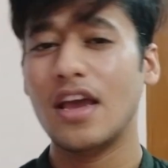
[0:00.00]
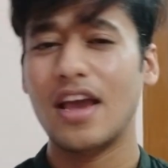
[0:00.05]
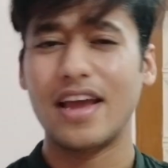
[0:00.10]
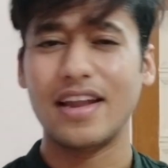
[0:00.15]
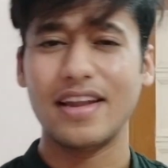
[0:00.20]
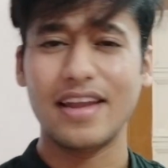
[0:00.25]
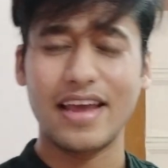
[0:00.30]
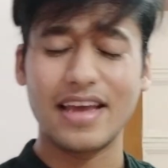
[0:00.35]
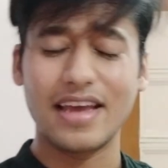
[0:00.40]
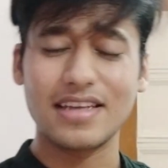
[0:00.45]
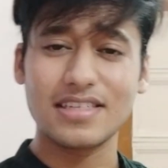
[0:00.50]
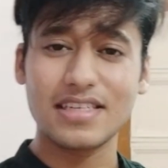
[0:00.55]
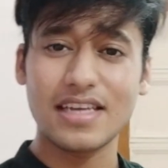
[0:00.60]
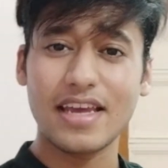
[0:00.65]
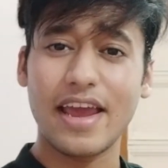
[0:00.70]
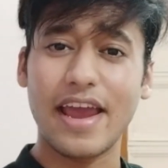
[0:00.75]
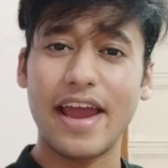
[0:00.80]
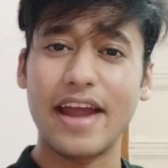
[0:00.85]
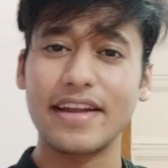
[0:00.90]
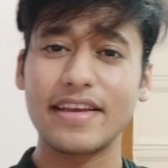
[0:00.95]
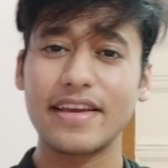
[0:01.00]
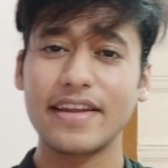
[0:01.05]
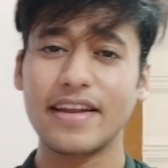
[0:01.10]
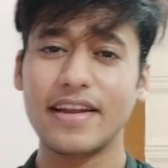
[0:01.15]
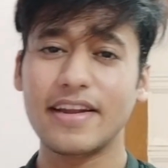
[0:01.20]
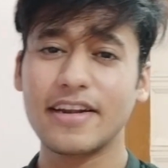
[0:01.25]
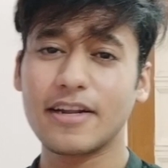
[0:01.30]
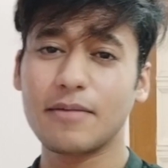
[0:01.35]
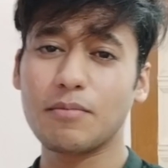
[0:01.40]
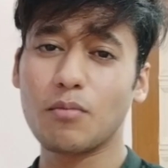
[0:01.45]
एंड ऐसे हेयर के
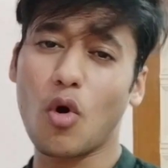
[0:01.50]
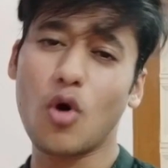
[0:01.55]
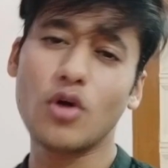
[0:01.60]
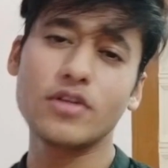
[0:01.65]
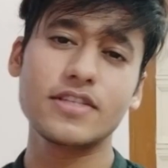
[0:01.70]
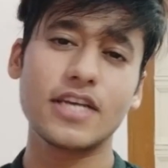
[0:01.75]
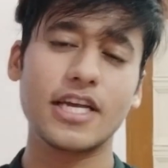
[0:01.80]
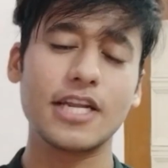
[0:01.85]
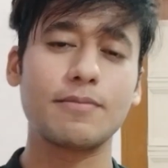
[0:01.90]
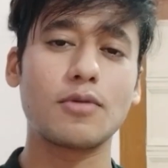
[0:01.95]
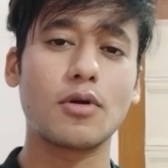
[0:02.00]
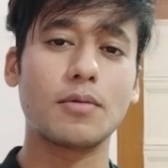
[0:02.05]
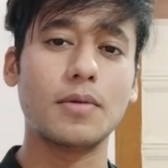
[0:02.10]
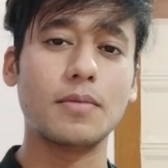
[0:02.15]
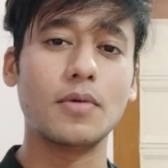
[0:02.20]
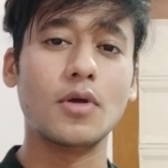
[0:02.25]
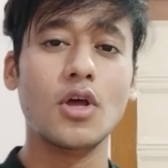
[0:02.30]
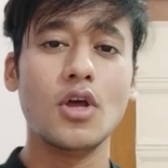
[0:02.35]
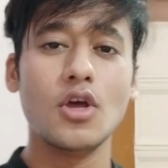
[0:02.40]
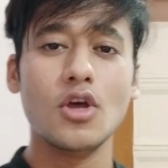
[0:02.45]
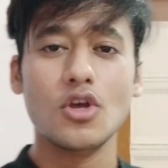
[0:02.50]
रिलेटेड बहुत सारे प्रॉब्लम